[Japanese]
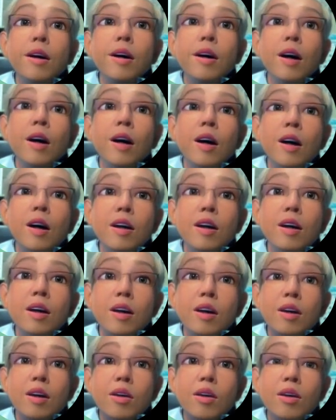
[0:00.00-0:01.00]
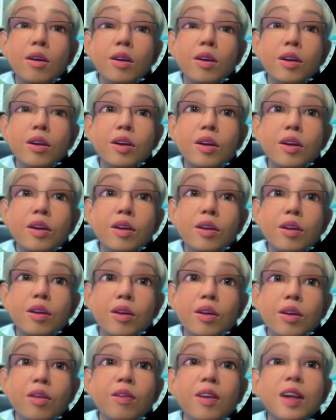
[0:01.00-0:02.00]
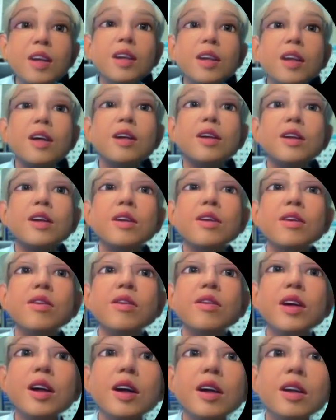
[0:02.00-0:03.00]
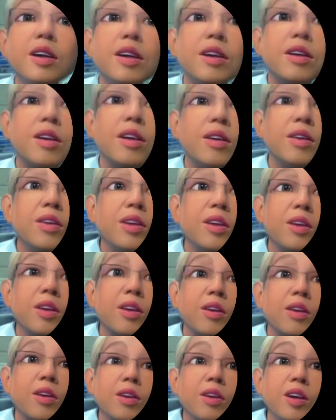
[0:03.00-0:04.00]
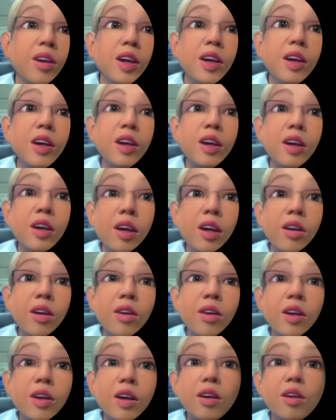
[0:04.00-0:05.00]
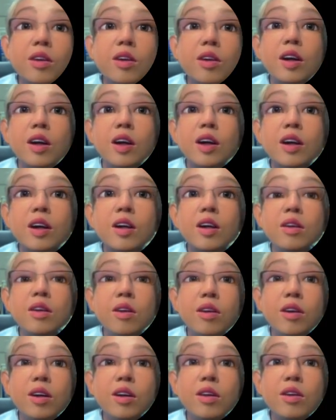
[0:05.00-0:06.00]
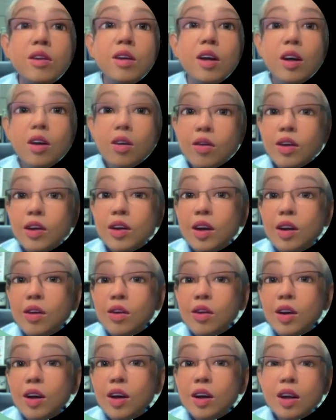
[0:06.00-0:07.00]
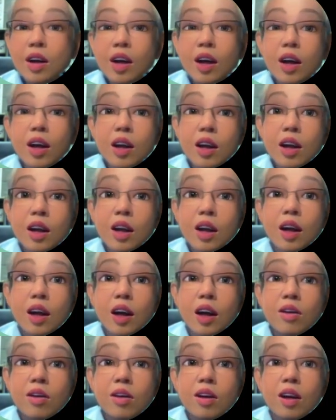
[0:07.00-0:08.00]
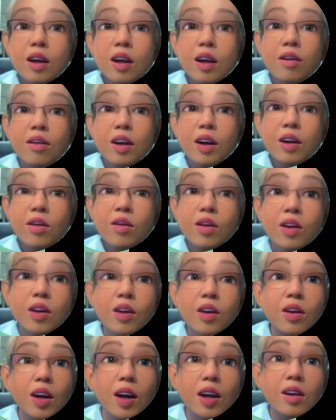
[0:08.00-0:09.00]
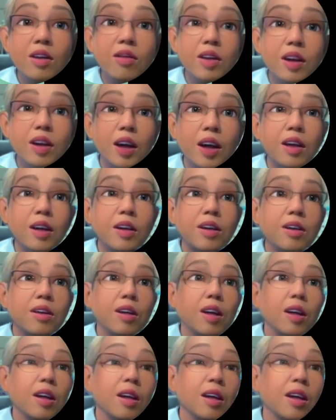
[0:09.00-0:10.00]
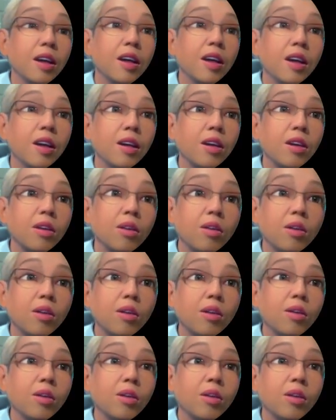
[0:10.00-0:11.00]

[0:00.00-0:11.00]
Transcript: ああこれど真ん中っていうの見えないんですけど、一応ここにひゃくってなってるので、裏表のデザインがひゃくえん玉のものがあるみたいですね。とい